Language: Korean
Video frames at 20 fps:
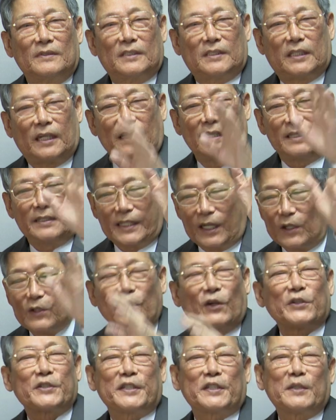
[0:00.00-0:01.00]
절대로
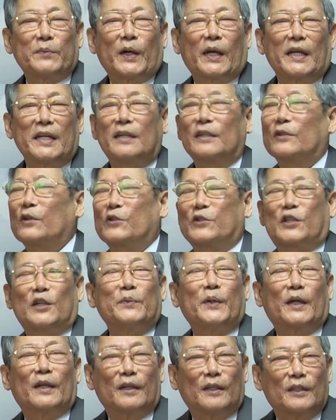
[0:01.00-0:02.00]
놓치지 마라. 이거
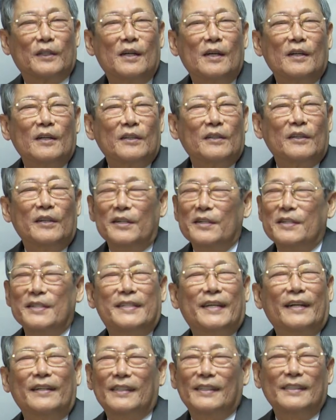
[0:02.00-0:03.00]
놓치면은 너
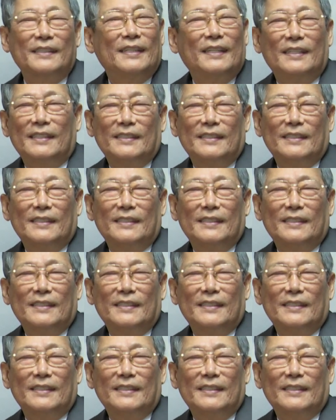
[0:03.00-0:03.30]
인생